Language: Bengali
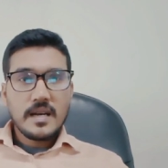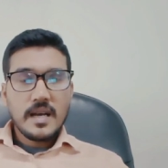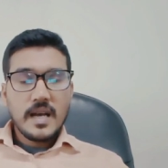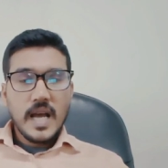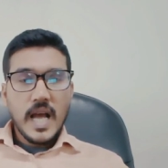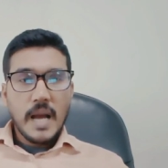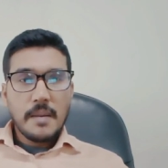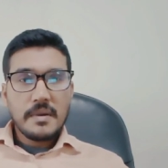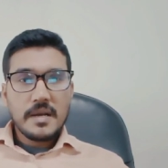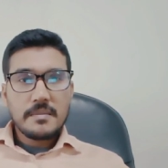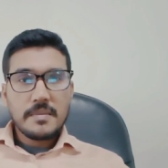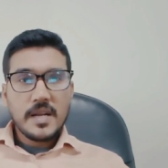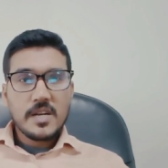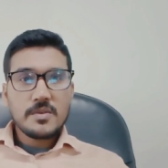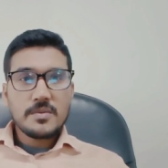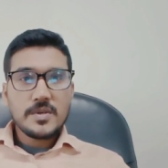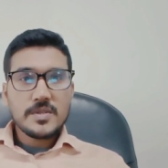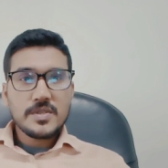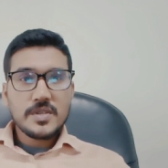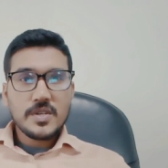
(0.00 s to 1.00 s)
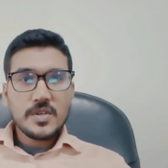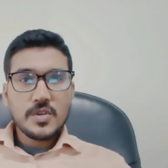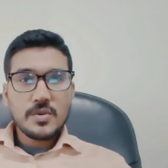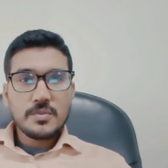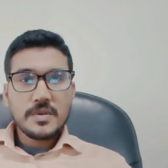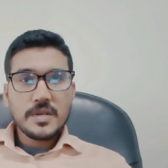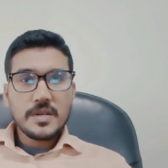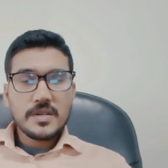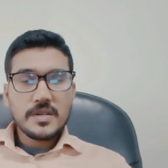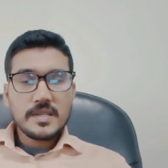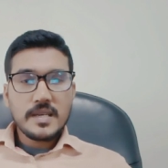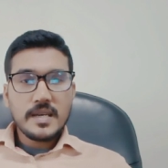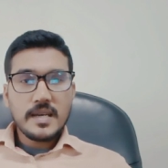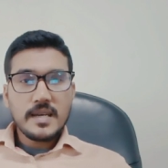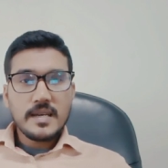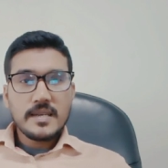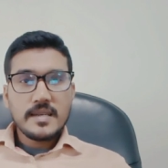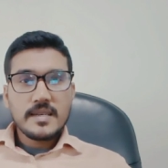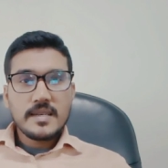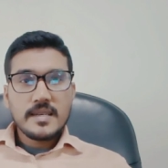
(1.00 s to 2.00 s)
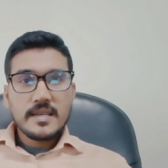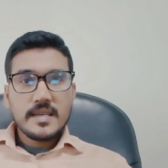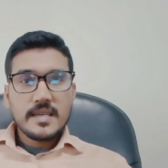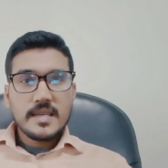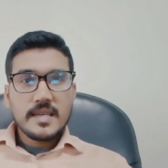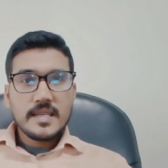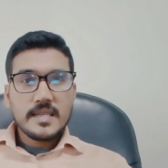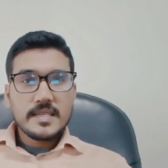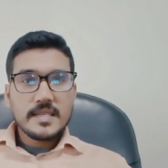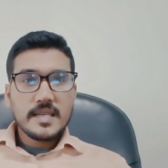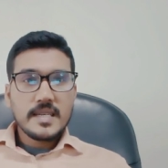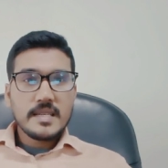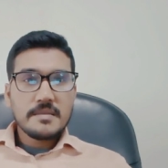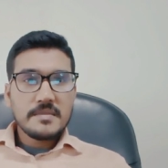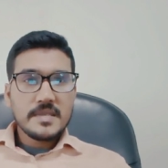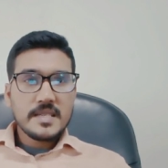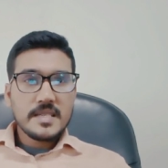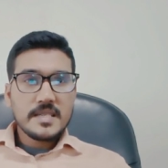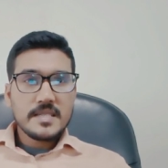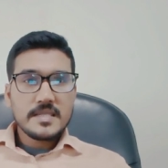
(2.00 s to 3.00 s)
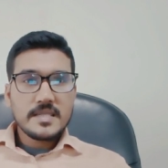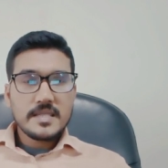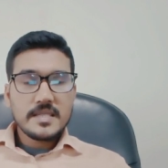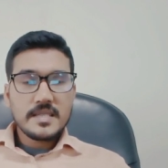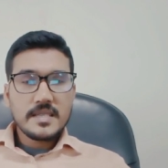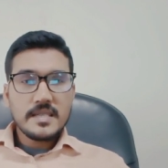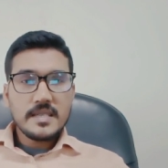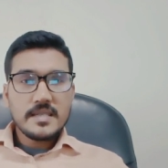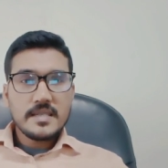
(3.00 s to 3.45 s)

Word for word: আমার বারো বছরের অভিজ্ঞতা ইন্ডিয়ান এম ইন্ডাস্ট্রিতে